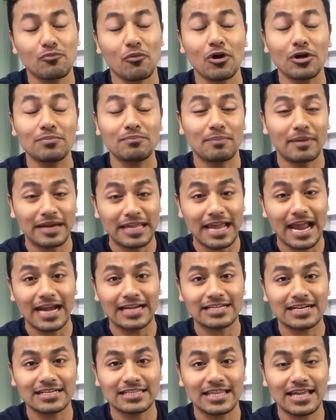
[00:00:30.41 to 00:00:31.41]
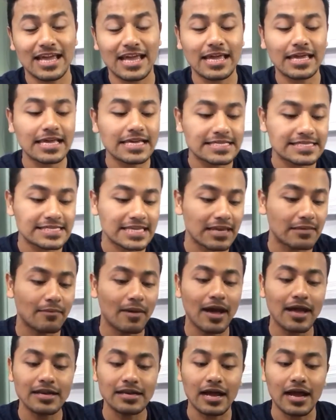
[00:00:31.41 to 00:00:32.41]
बहुत बड़ी ऐड करते हैं कि
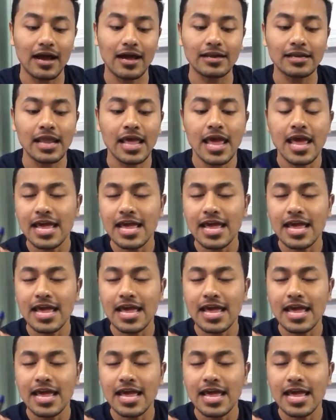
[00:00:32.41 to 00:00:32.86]
सलमान खान